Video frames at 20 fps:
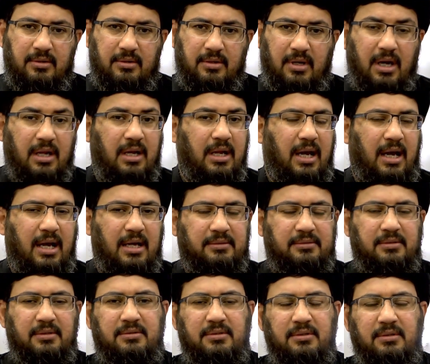على
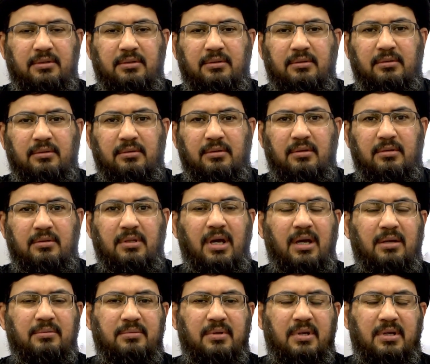عادته
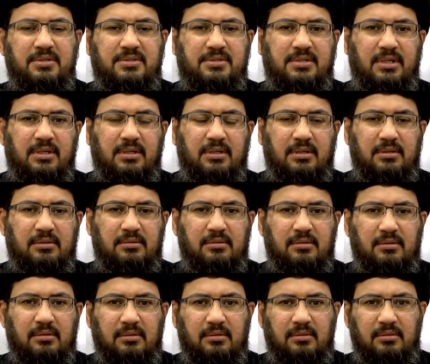ذهب السيد
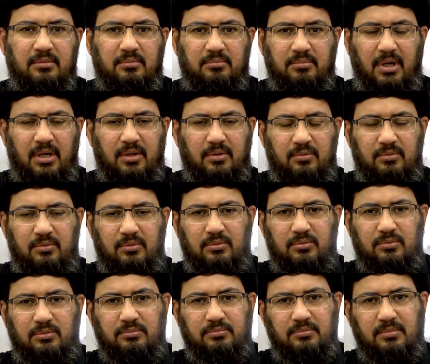بحر
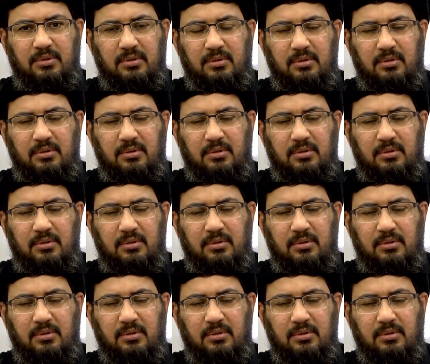العلوم